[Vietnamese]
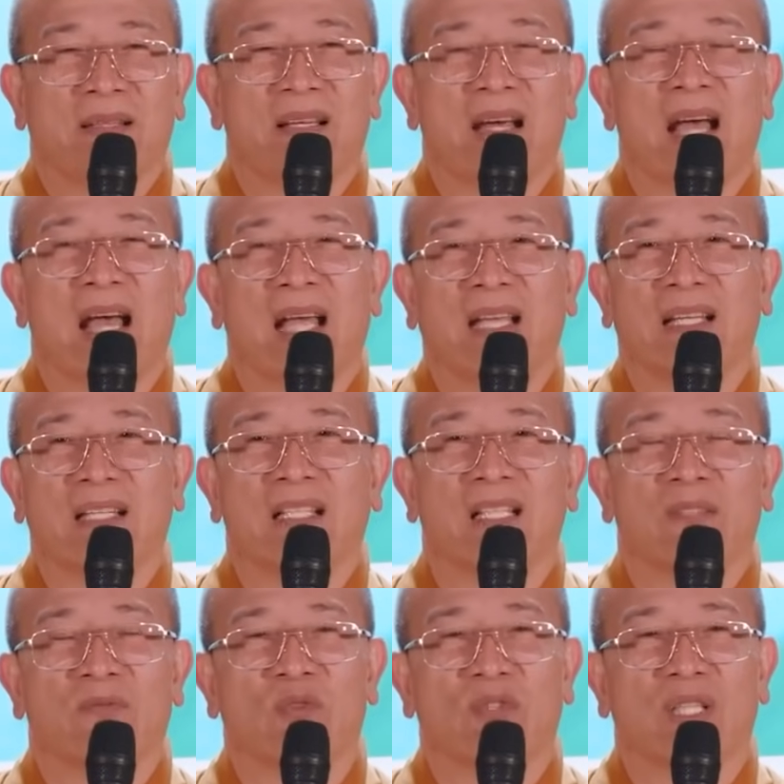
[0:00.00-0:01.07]
Thứ hai là
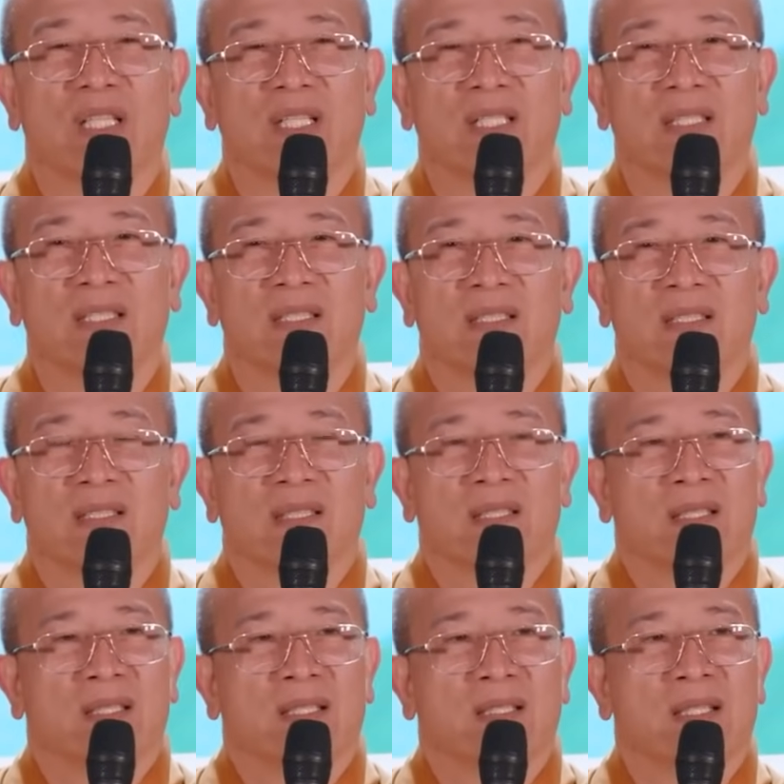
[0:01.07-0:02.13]
người phụ nữ
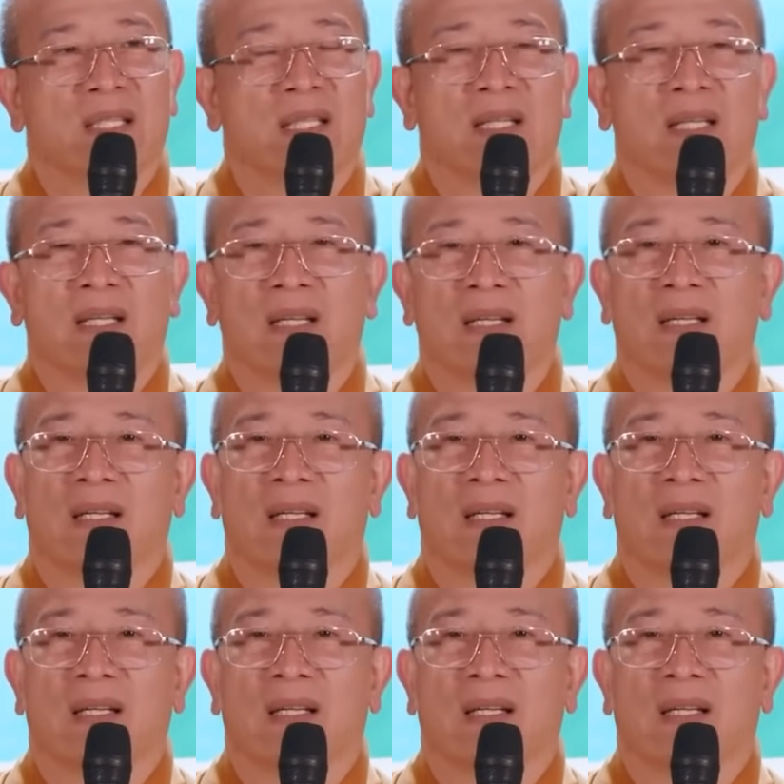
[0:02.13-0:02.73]
thì